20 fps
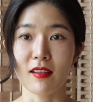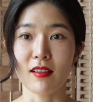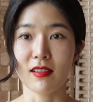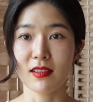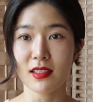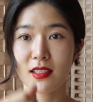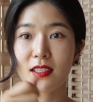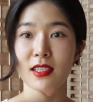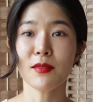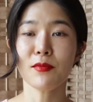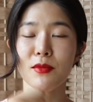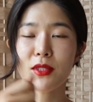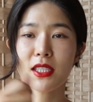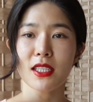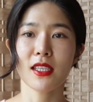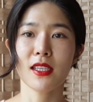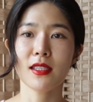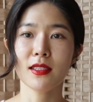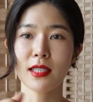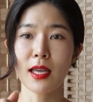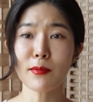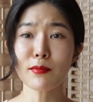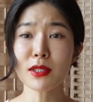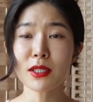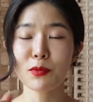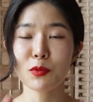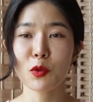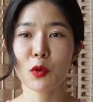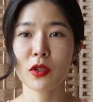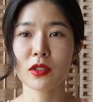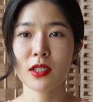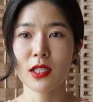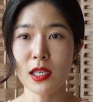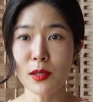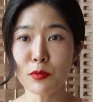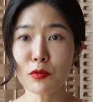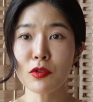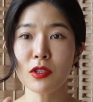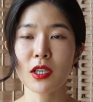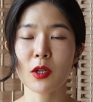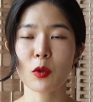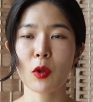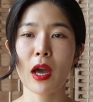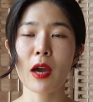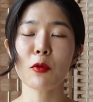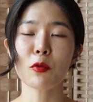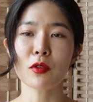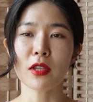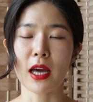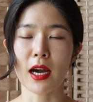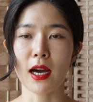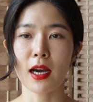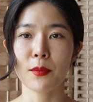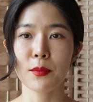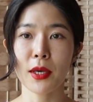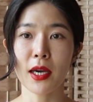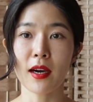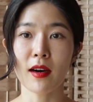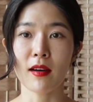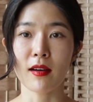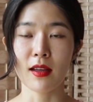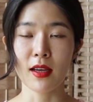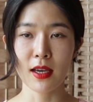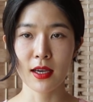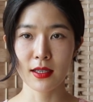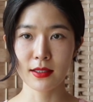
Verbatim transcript: 어, 스팀질 30초에서 1분이라도 하고 나가면